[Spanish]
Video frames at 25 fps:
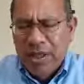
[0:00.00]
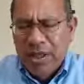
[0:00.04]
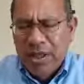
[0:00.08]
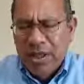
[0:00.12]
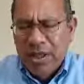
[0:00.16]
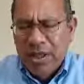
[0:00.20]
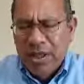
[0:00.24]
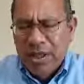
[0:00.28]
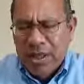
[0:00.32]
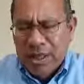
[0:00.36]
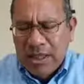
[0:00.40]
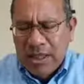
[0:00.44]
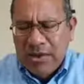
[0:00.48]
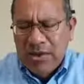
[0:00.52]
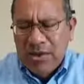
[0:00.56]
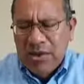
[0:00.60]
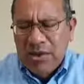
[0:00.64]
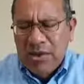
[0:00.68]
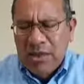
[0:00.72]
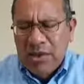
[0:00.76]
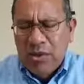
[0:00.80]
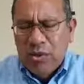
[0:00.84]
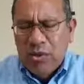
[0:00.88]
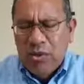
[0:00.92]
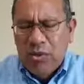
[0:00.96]
Gracias
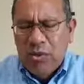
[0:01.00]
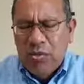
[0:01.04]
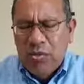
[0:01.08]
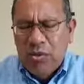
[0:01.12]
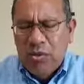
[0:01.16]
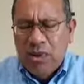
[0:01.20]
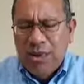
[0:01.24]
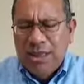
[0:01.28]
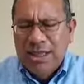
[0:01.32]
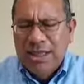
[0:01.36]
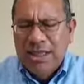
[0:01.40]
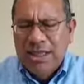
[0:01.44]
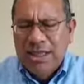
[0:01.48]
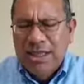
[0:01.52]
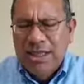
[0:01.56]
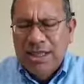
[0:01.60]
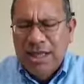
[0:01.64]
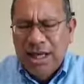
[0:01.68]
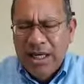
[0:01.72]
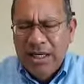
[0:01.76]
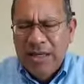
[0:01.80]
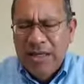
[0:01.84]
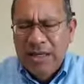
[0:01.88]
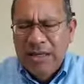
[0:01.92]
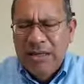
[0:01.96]
Señor por las
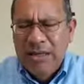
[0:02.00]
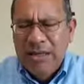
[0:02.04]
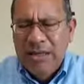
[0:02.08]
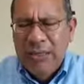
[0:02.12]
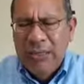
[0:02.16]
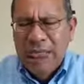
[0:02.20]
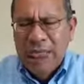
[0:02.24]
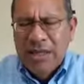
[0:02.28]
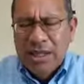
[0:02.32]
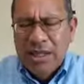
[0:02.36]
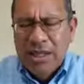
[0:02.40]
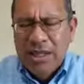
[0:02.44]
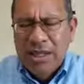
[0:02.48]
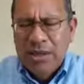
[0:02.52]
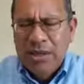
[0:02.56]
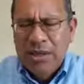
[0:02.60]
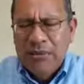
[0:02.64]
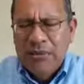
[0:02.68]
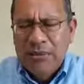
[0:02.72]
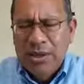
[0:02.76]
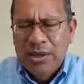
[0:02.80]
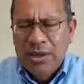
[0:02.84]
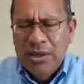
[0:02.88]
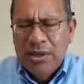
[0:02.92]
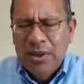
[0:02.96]
sanidades de miles de
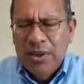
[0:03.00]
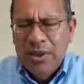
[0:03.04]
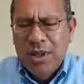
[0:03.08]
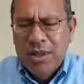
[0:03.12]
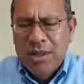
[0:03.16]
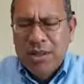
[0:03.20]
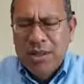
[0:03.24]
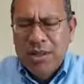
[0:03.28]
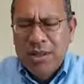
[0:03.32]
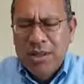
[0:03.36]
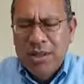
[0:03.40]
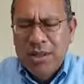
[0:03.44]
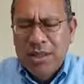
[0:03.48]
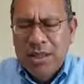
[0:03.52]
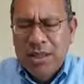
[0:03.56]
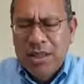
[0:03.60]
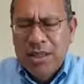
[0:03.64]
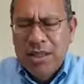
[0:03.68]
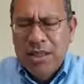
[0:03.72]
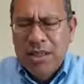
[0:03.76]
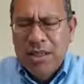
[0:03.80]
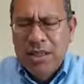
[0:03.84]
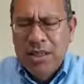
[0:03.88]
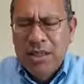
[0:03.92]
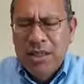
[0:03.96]
personas
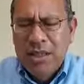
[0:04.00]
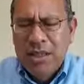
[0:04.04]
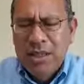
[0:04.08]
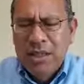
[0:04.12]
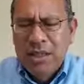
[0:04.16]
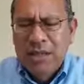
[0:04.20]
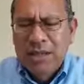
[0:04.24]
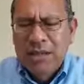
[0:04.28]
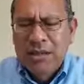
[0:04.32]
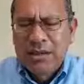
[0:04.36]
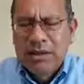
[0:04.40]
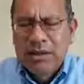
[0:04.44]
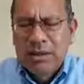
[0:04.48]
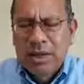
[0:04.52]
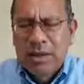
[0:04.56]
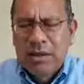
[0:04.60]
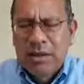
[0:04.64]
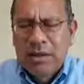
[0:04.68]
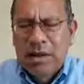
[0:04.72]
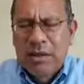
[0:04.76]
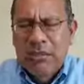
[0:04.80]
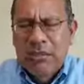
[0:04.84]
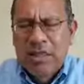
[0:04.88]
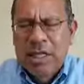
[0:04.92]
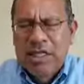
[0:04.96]
que
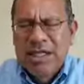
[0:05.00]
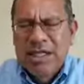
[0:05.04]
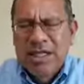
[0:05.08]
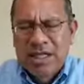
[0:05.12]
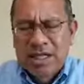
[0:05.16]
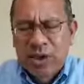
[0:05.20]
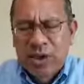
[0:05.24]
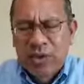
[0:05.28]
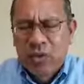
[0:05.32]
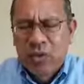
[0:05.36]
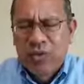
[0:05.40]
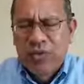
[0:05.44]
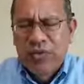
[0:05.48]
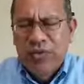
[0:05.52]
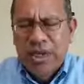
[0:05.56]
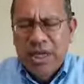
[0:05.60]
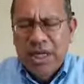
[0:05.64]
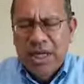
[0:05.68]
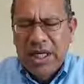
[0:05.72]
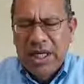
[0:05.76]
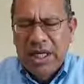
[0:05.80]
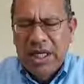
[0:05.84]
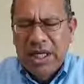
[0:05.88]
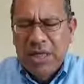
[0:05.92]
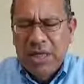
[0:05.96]
Señor, habían sido
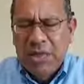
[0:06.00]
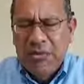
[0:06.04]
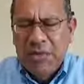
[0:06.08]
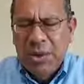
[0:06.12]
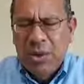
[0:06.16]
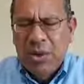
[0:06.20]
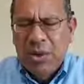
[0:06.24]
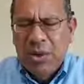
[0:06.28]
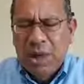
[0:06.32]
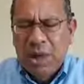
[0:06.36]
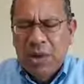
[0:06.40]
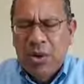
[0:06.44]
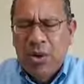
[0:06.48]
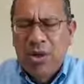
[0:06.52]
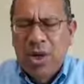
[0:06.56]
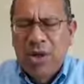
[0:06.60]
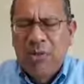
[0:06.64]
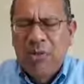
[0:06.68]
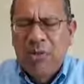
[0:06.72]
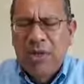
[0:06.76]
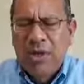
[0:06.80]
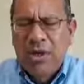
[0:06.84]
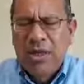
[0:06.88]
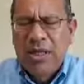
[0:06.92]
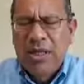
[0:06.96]
contagiadas, pero que
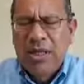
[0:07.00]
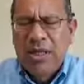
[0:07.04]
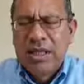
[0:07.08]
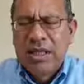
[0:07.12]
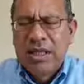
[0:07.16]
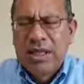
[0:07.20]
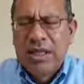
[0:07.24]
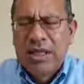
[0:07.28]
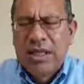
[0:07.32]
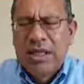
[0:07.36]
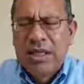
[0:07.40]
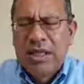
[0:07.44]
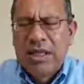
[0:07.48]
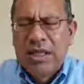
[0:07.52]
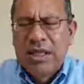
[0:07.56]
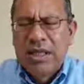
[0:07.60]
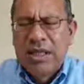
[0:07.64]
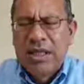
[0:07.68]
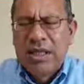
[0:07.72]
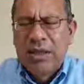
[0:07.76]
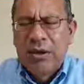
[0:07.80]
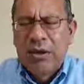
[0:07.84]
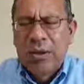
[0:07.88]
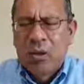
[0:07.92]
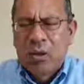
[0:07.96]
ahora pueden
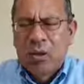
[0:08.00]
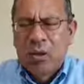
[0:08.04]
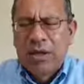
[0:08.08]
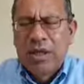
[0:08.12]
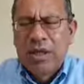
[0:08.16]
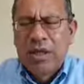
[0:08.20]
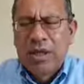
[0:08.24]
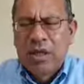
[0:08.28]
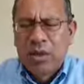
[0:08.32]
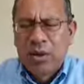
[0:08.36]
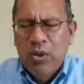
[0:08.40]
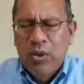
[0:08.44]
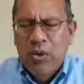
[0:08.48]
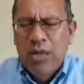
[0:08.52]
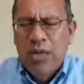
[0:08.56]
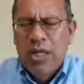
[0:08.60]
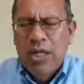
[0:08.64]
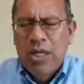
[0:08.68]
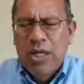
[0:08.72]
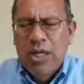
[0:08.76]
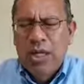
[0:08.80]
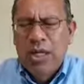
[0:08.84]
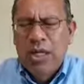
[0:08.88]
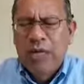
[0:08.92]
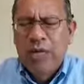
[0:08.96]
darte honra,
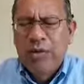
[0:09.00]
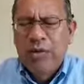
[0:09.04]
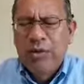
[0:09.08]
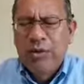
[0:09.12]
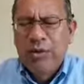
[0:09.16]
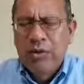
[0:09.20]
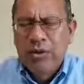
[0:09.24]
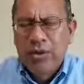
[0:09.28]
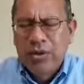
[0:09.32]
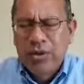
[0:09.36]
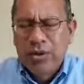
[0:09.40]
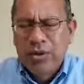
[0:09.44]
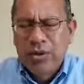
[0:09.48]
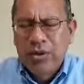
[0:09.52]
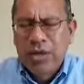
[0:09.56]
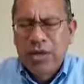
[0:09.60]
gloria, gratitud